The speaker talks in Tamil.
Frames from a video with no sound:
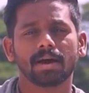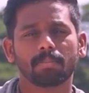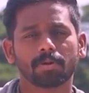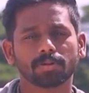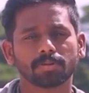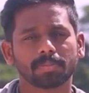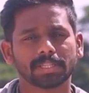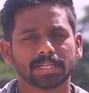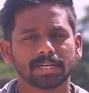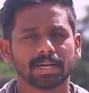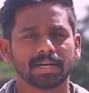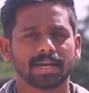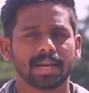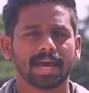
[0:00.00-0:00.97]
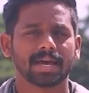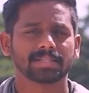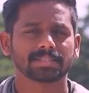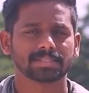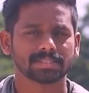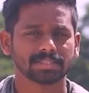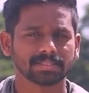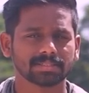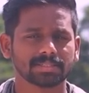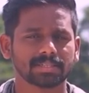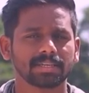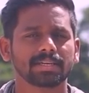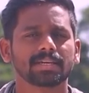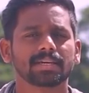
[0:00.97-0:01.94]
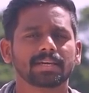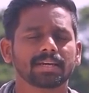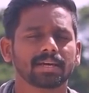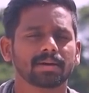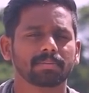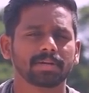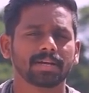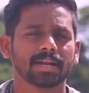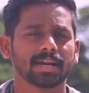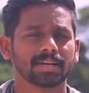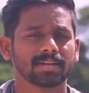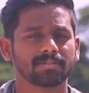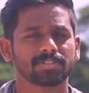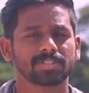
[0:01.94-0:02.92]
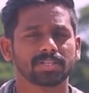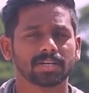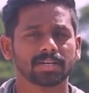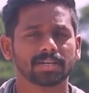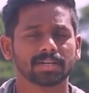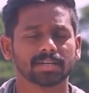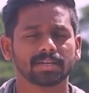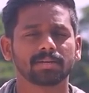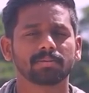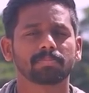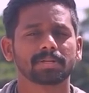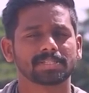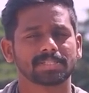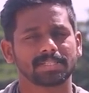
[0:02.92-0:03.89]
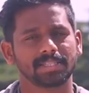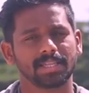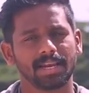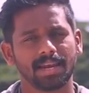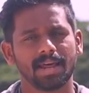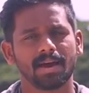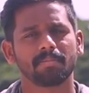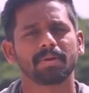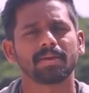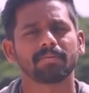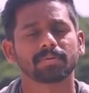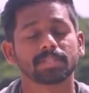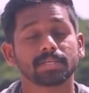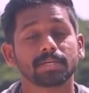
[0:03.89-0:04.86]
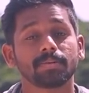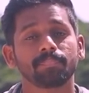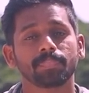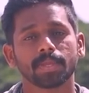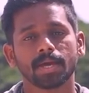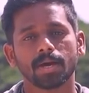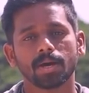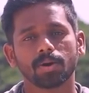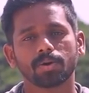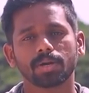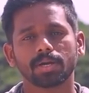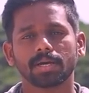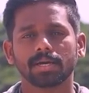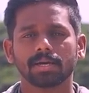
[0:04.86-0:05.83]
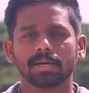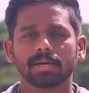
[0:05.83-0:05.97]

அப்புறம் வந்து பார்த்திங்கன்னா டான்ஸு சிங்கிங்கு அப்படின்னு நிறைய விஷயங்கள் இருக்குது ப்ளஸ் இது எல்லாமே வந்து ஒரு